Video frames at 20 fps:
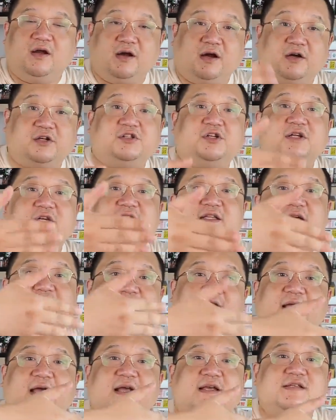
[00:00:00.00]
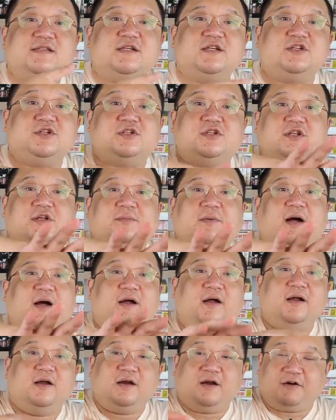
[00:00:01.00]
然后是一个阳台性质的嘛，
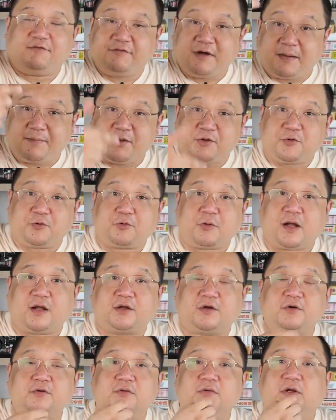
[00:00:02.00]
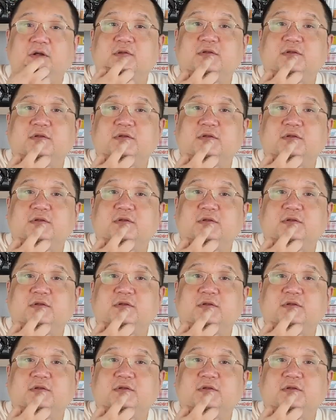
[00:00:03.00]
然后外面有挂钩，